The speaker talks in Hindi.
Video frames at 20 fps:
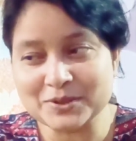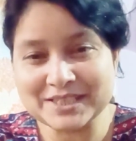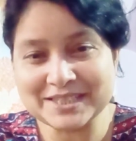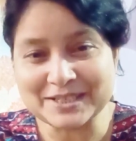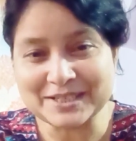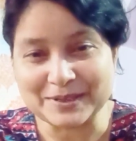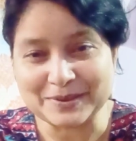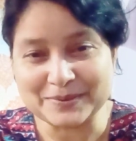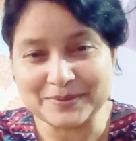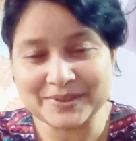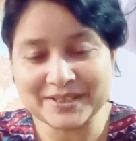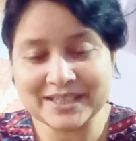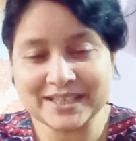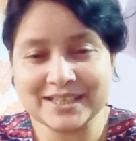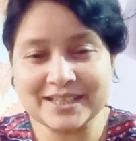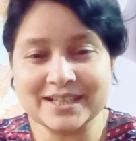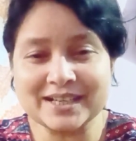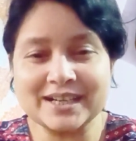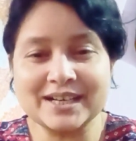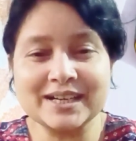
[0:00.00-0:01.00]
ये कोशिश
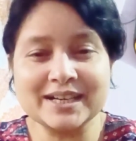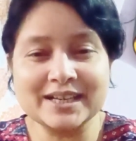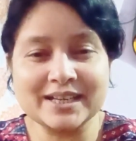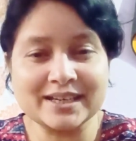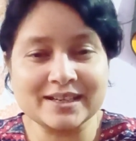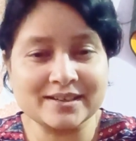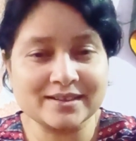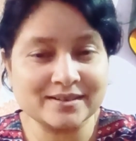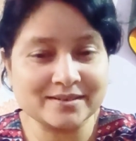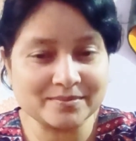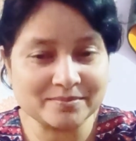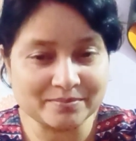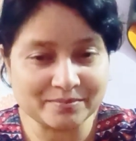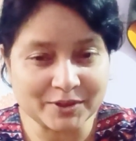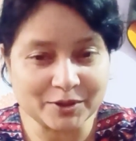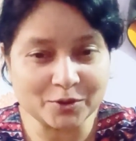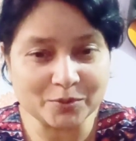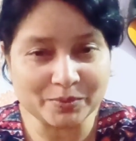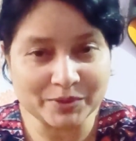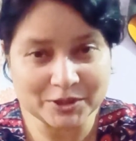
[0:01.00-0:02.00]
करूंगी अगर
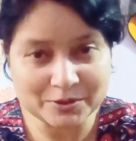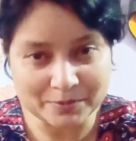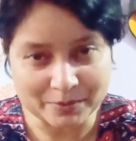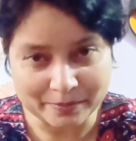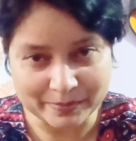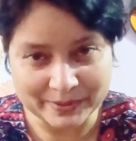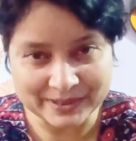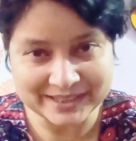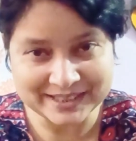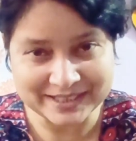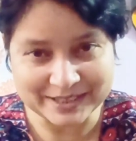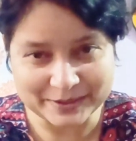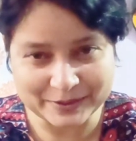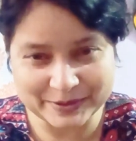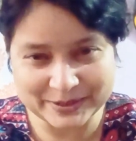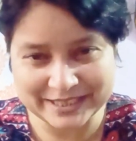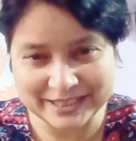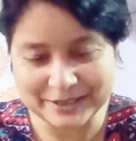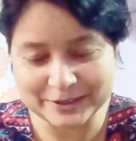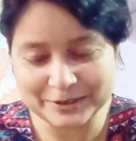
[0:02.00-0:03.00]
वीडियो बीच में
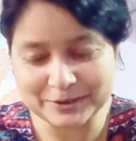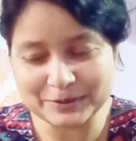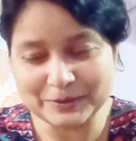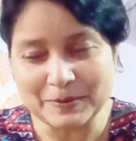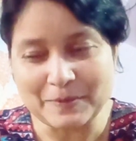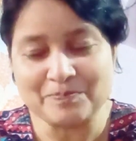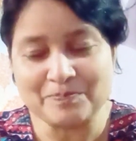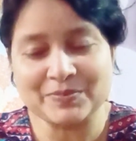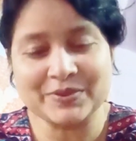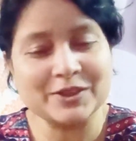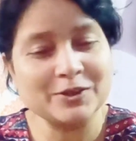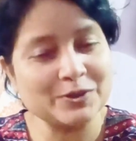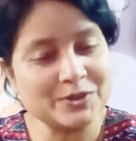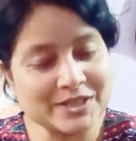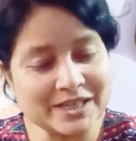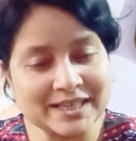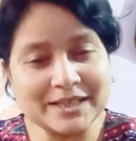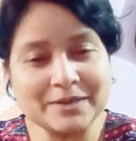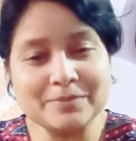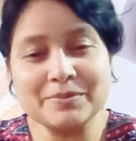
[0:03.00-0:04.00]
बंद ना हो जाए तो
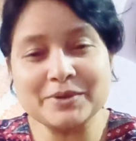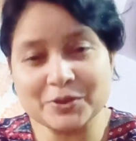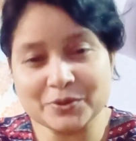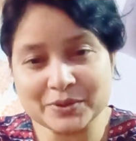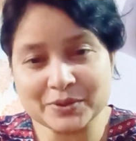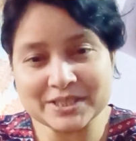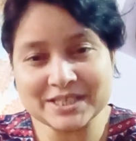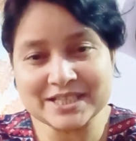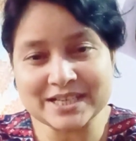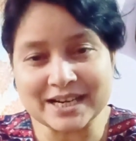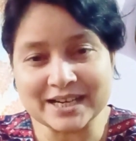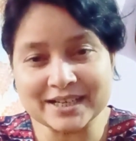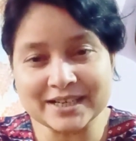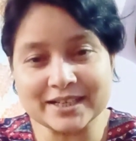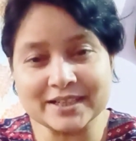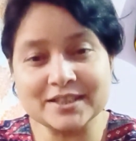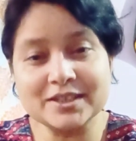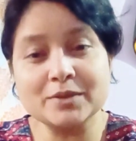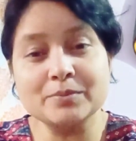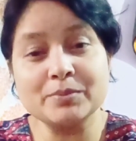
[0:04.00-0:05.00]
तो चलिए वीडियो को
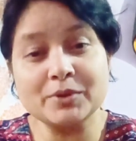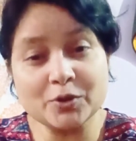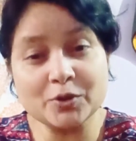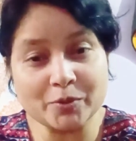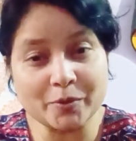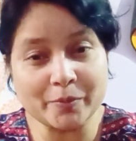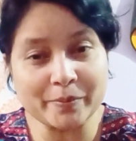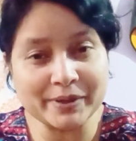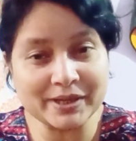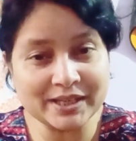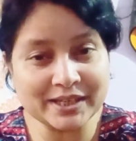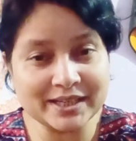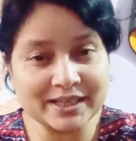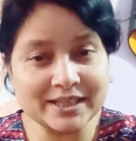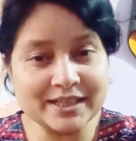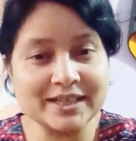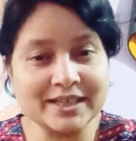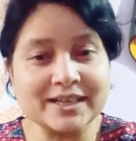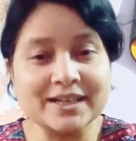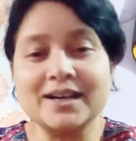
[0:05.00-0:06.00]
स्टार्ट करते हैं वीडियो में
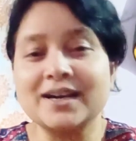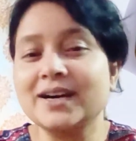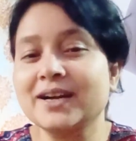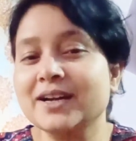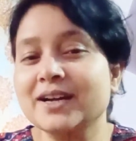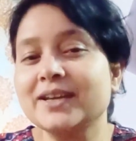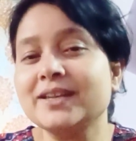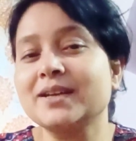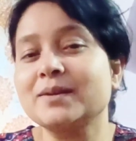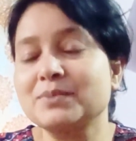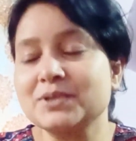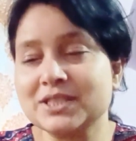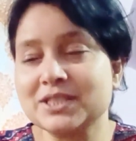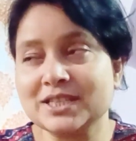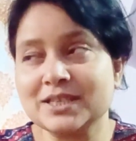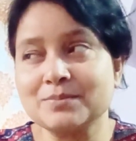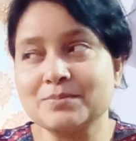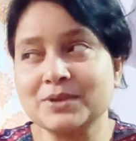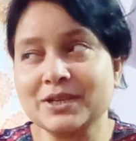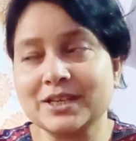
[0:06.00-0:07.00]
बने रहिएगा अगर
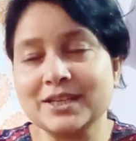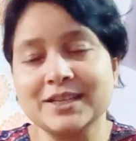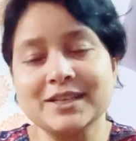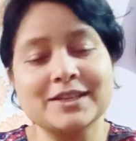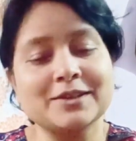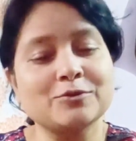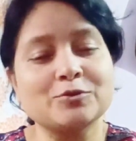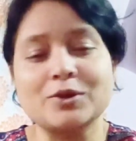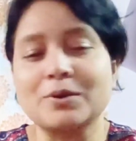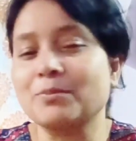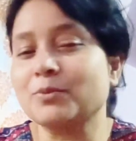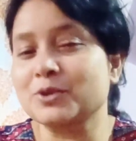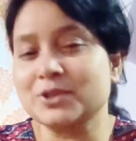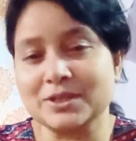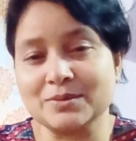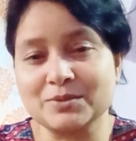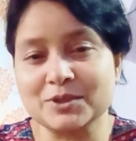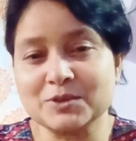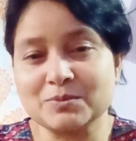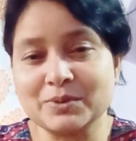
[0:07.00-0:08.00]
आप स्किप करेंगे तो
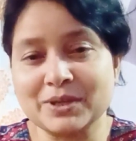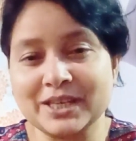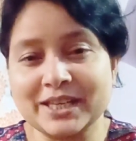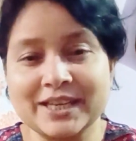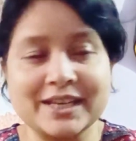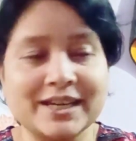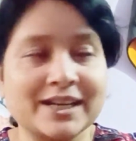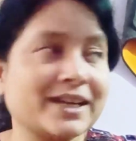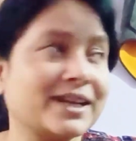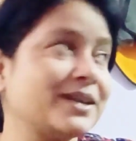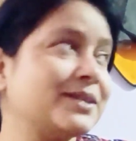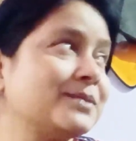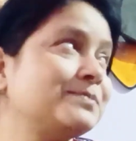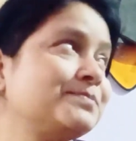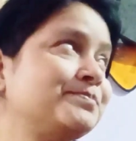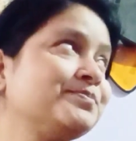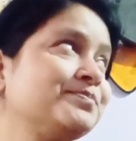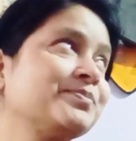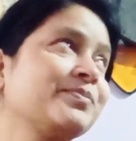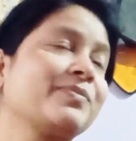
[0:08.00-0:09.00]
आपको समझ में नहीं
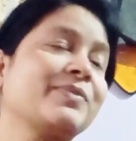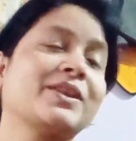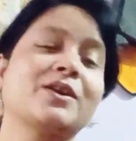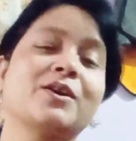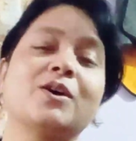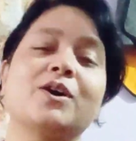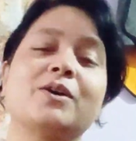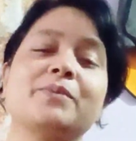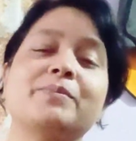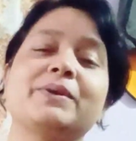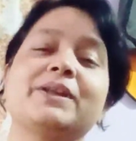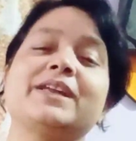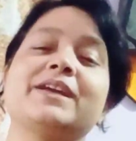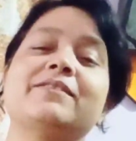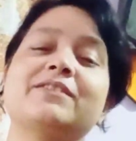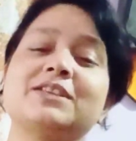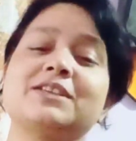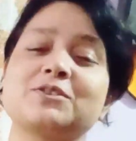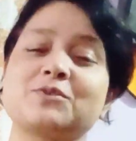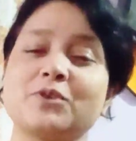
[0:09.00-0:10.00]
आएगा और
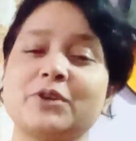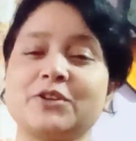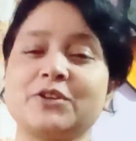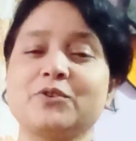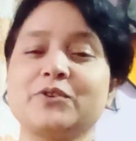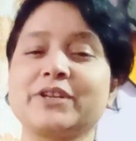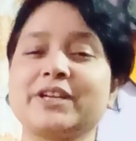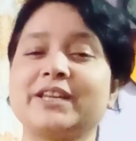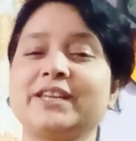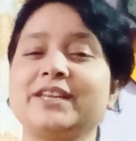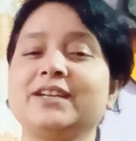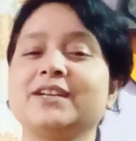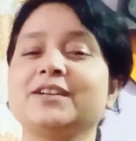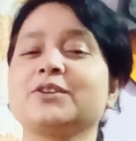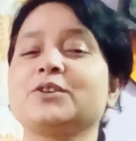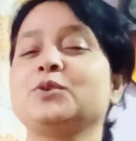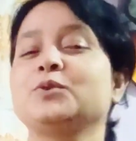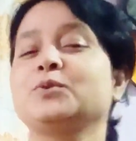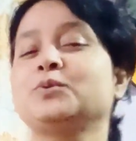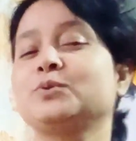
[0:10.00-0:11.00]
मेरी आवाज़ को इग्नोर
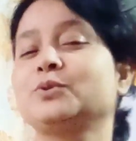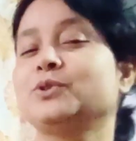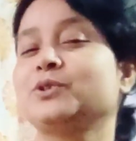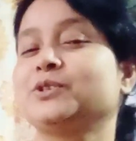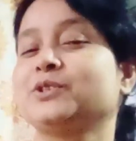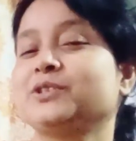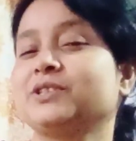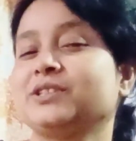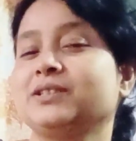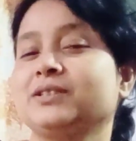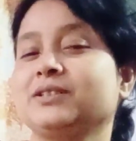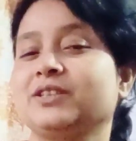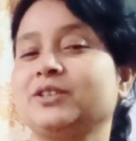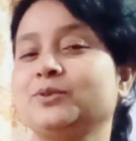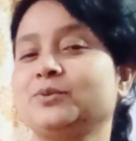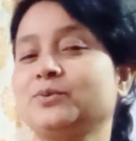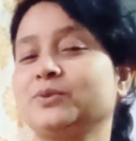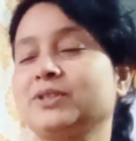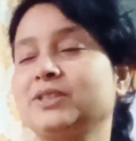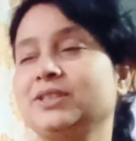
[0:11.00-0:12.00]
करिएगा क्यों
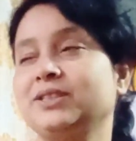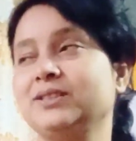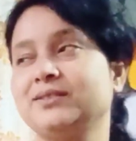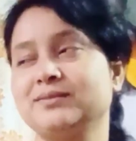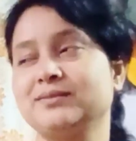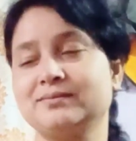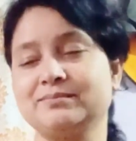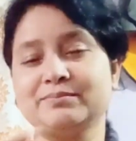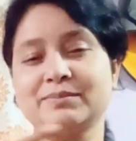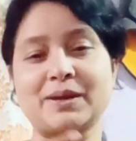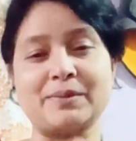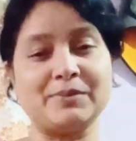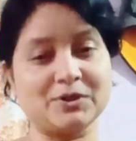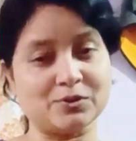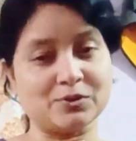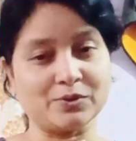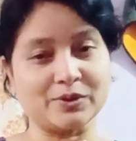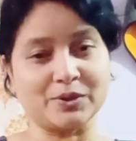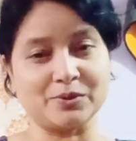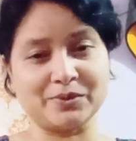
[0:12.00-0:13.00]
क्योंकि
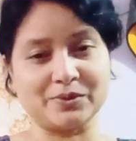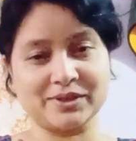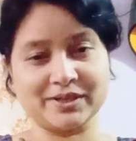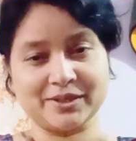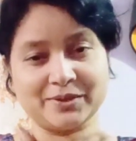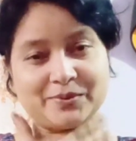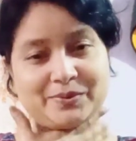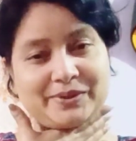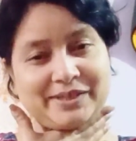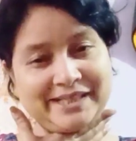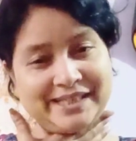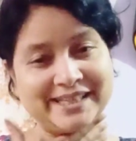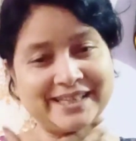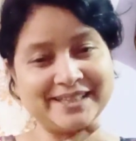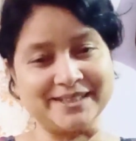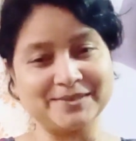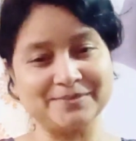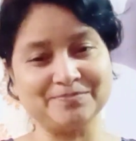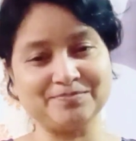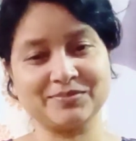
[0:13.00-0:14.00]
मैं भी सो के उठ रही हूँ
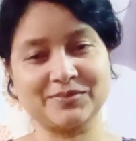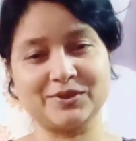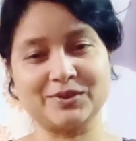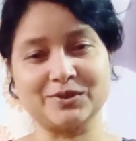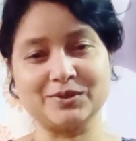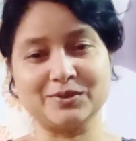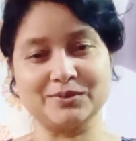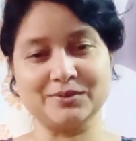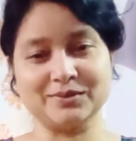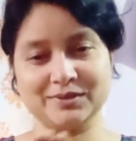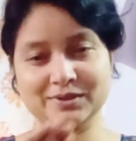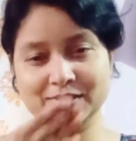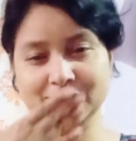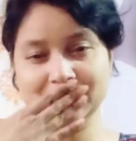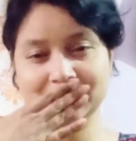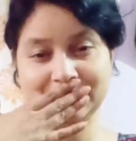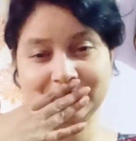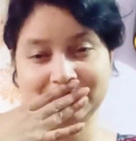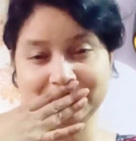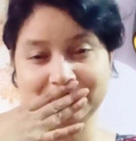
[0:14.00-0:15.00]
ठीक है तो